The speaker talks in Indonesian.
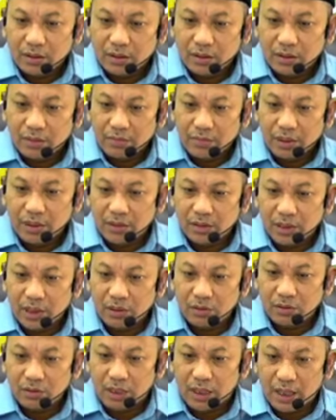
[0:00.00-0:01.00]

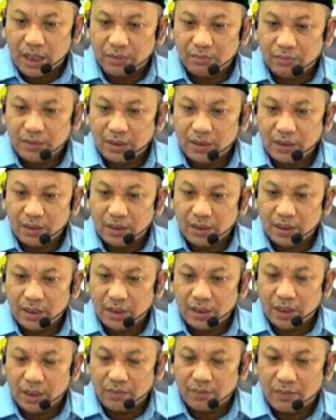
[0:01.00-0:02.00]
misalul abdi
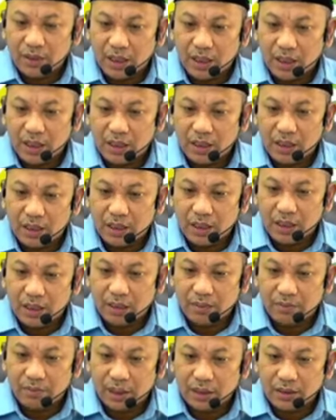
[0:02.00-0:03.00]
idza fa'alal
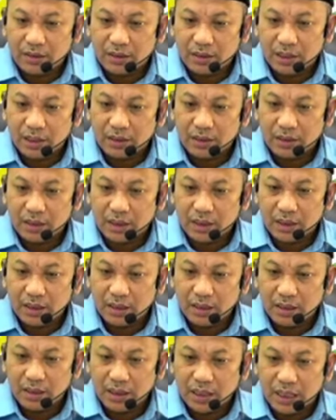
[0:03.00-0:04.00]
al maksiata
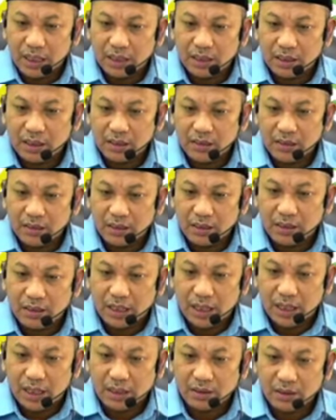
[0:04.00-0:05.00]
kal
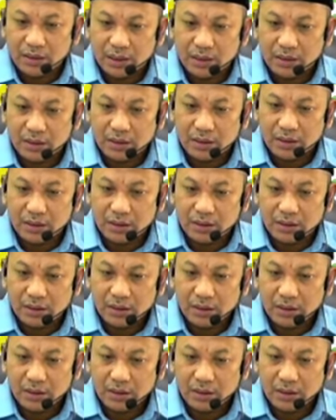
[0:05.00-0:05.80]
kidri al jadidi